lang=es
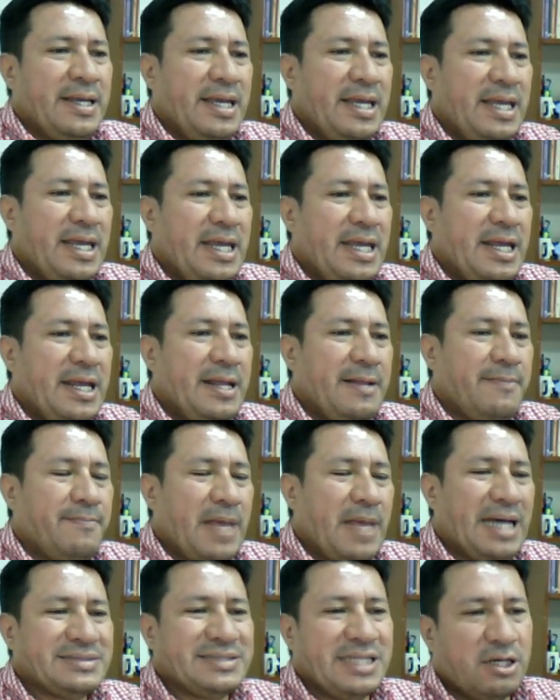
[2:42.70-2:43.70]
eh,
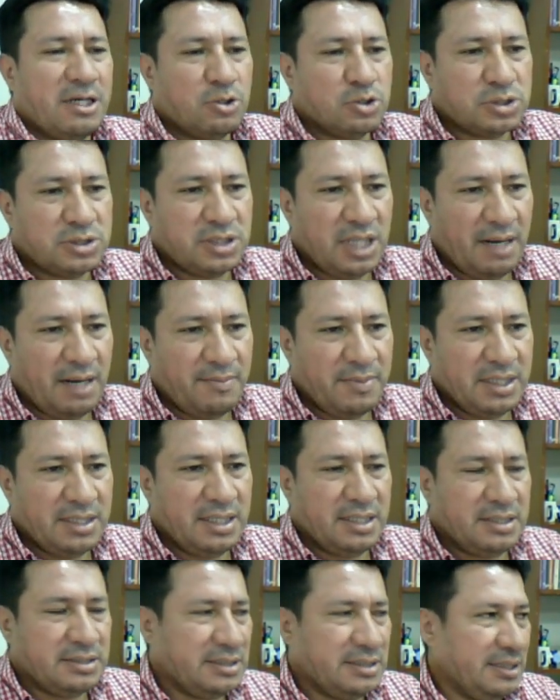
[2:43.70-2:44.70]
hacer los
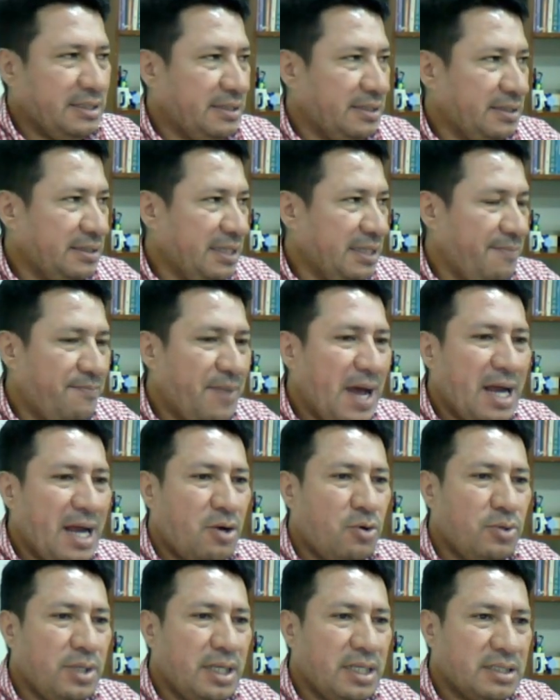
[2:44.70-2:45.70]
trámites de
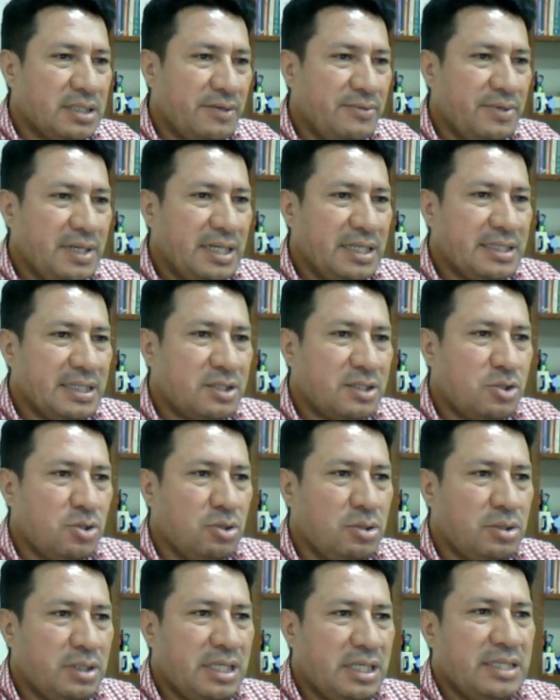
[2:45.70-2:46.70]
pago de esa
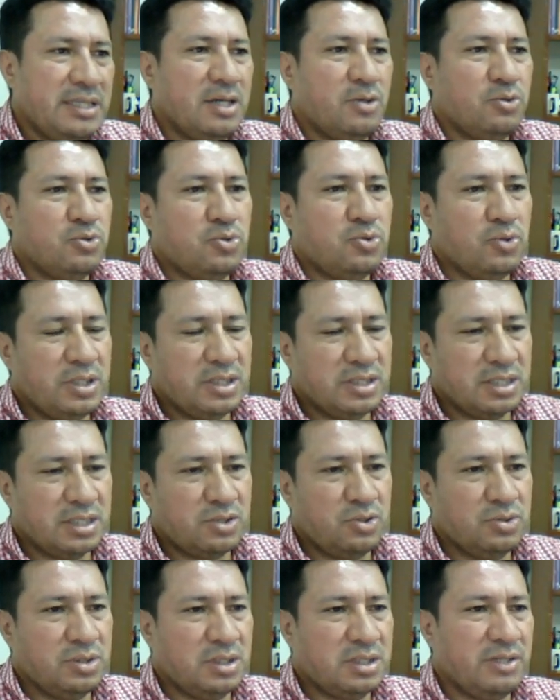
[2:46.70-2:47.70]
habilitación y de
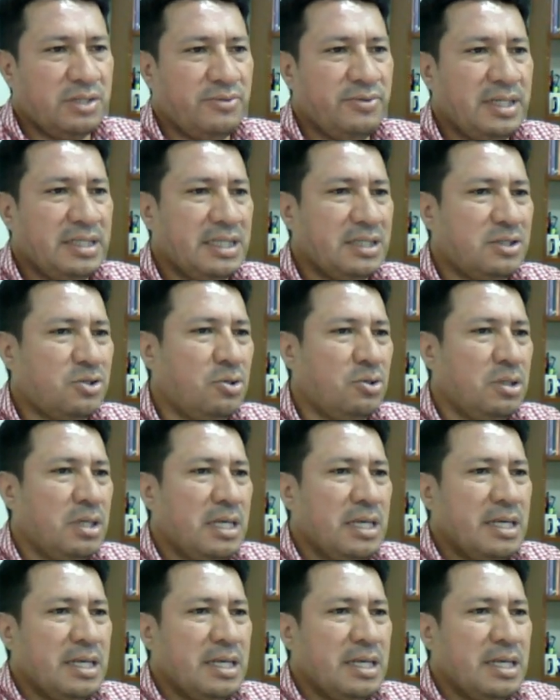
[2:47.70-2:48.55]
autorización de esa habilitación